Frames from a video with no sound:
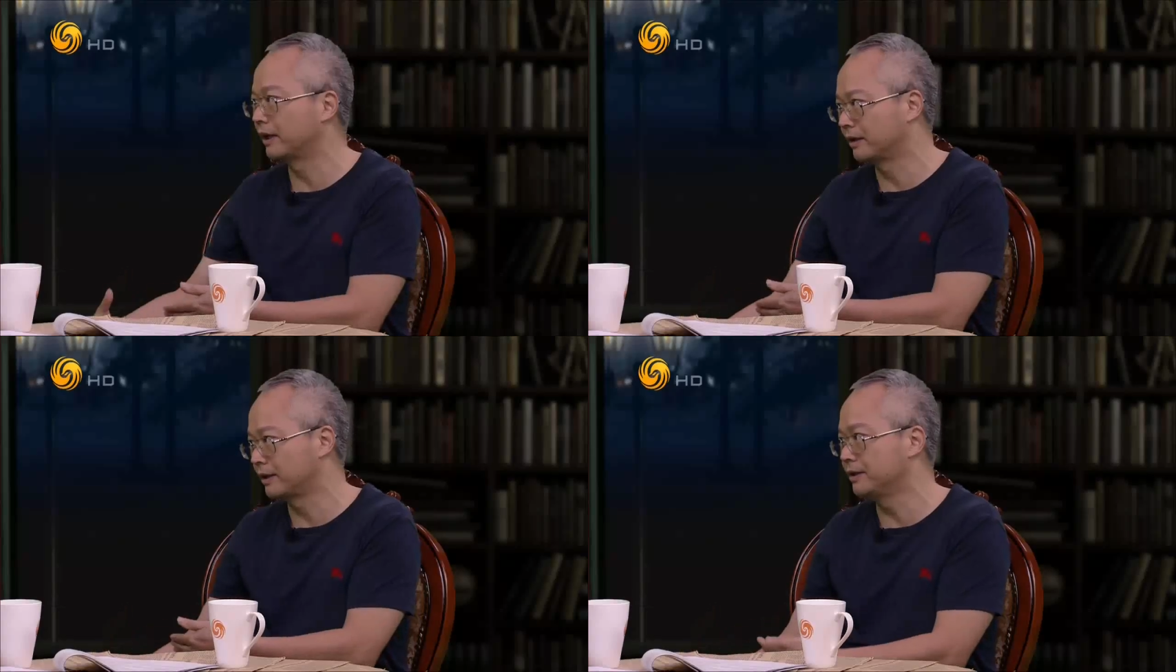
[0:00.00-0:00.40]
后
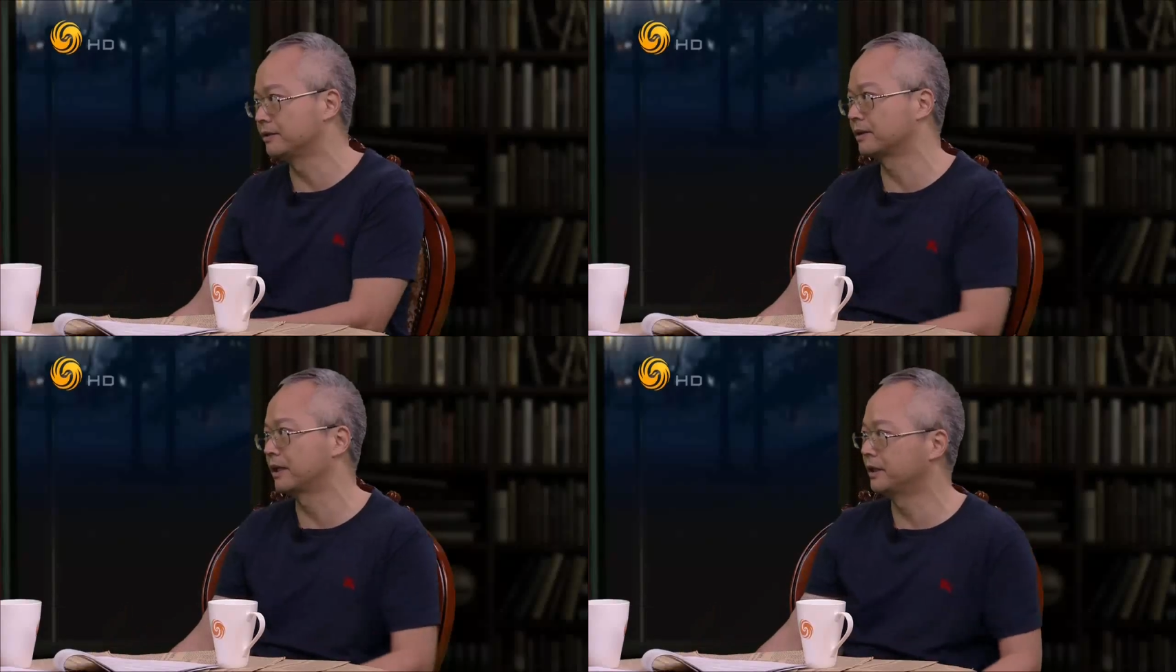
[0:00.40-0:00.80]
来在一
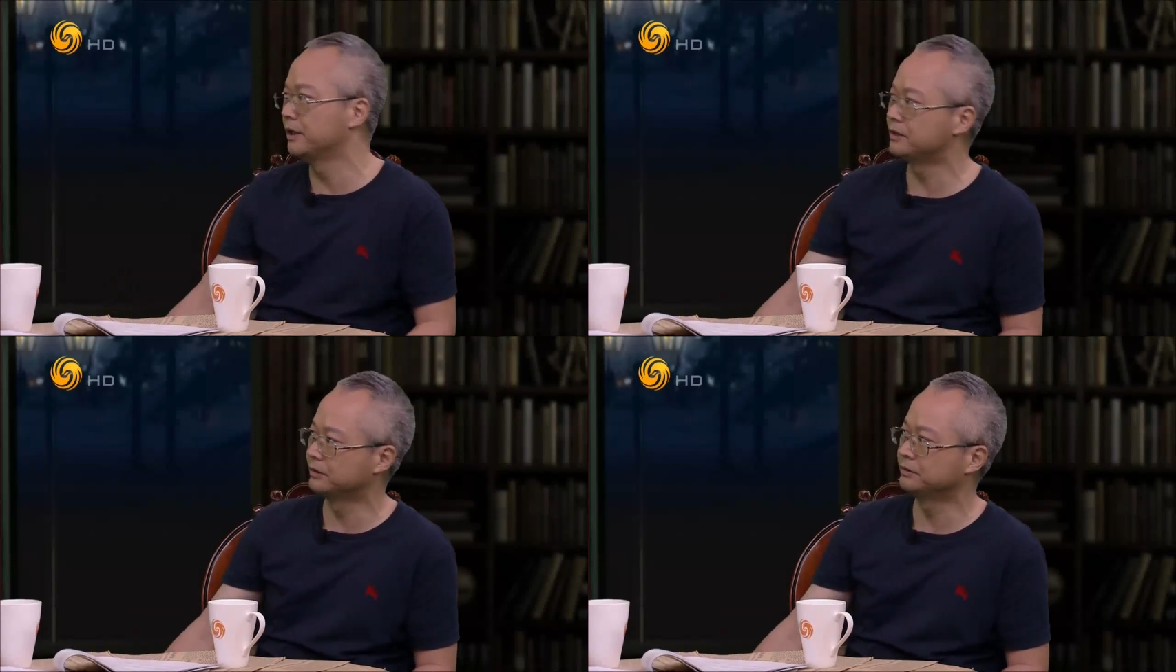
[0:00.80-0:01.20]
直在
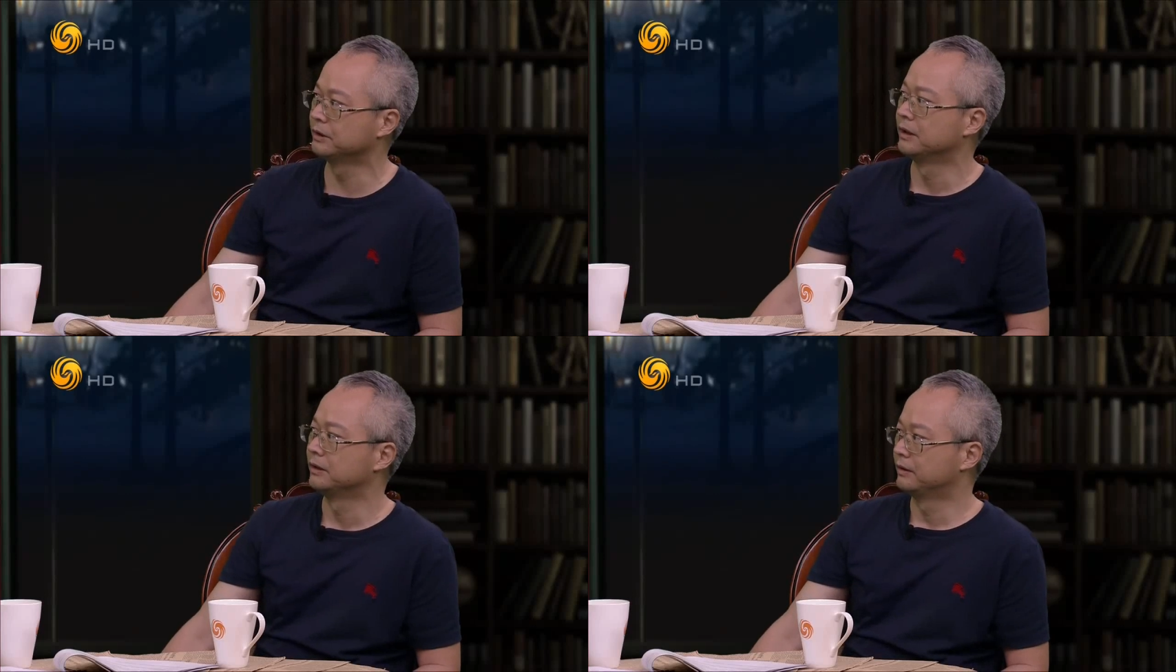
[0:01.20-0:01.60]
研究
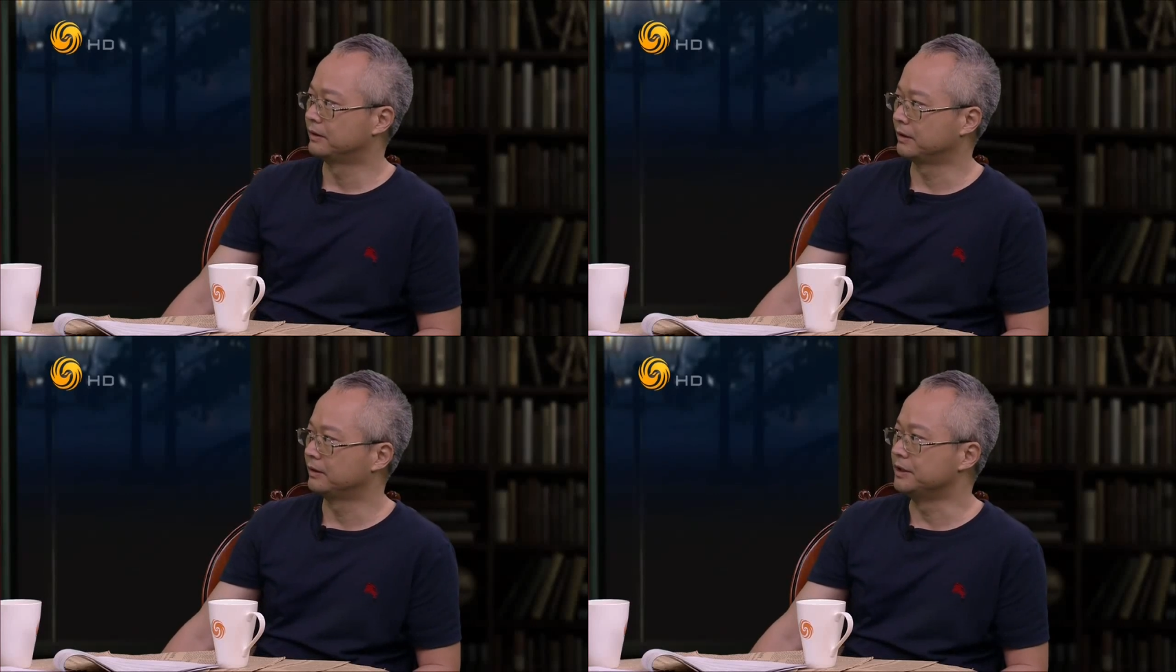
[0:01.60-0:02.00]

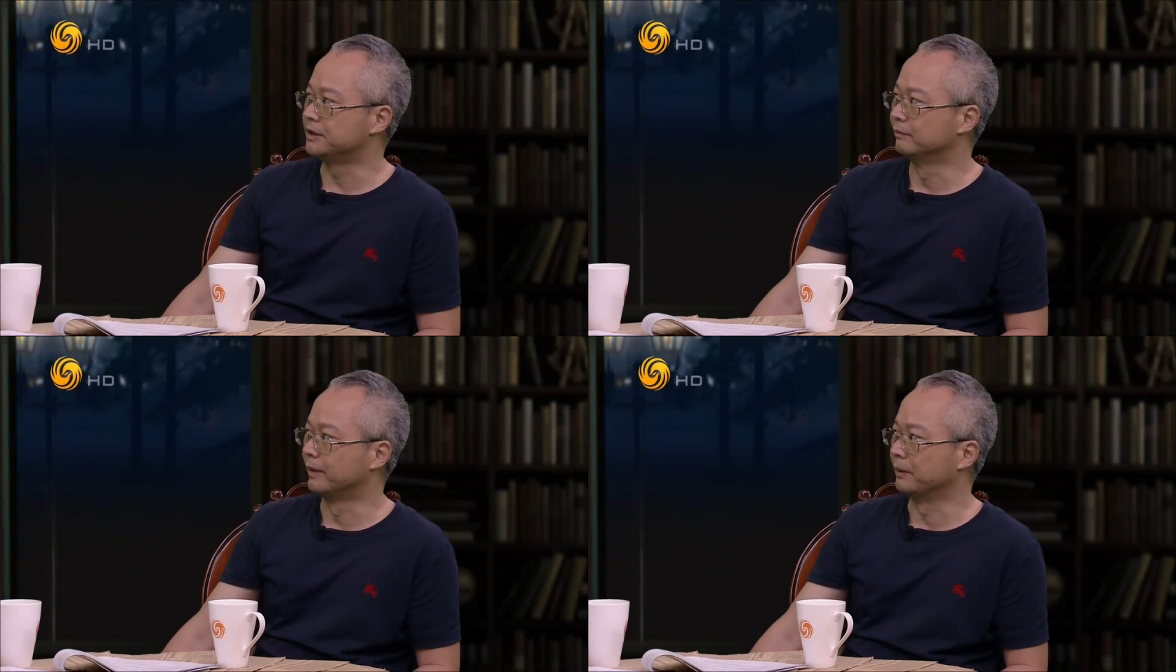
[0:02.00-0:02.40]
这个《易
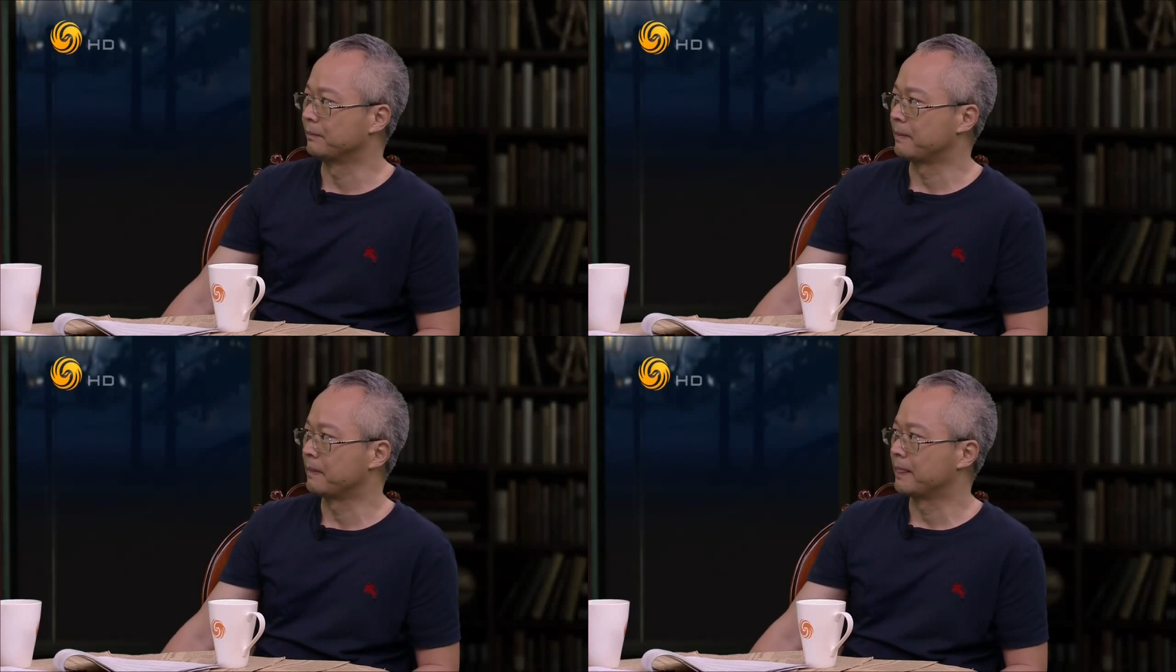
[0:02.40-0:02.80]
经》嘛。
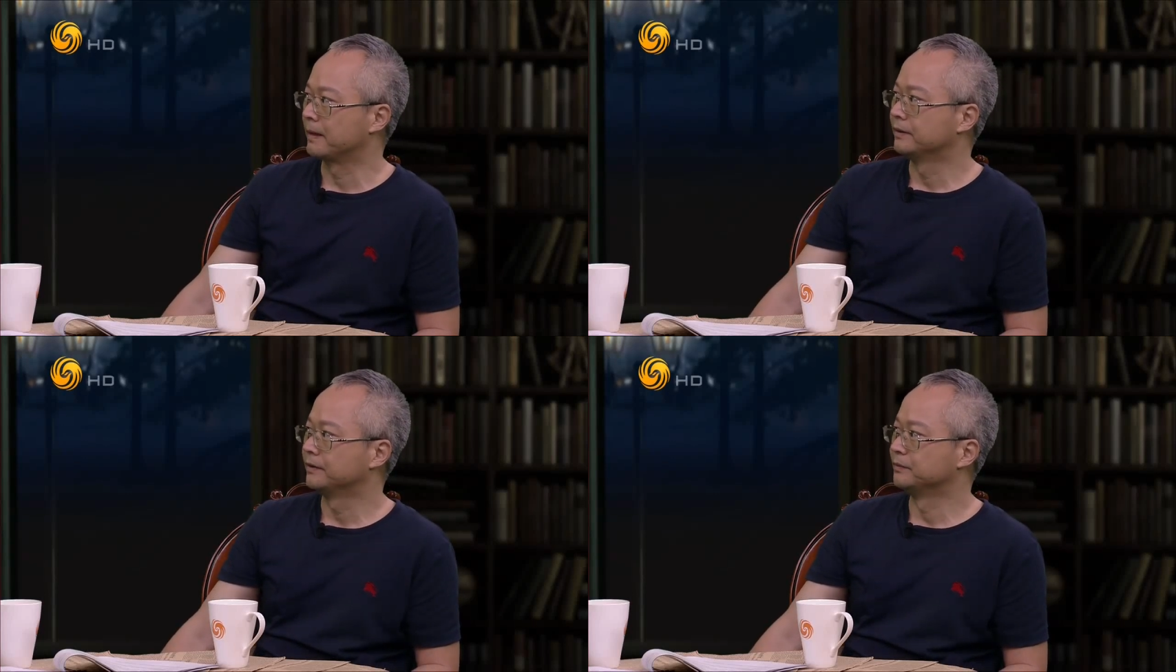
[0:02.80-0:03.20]
河
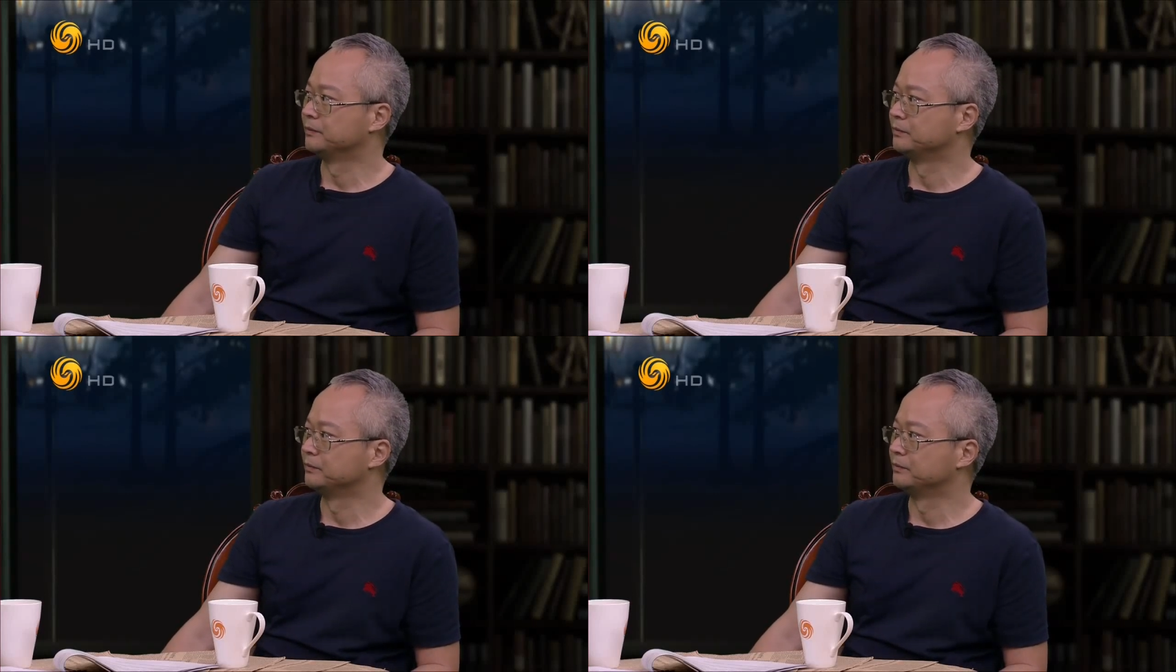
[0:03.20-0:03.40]
河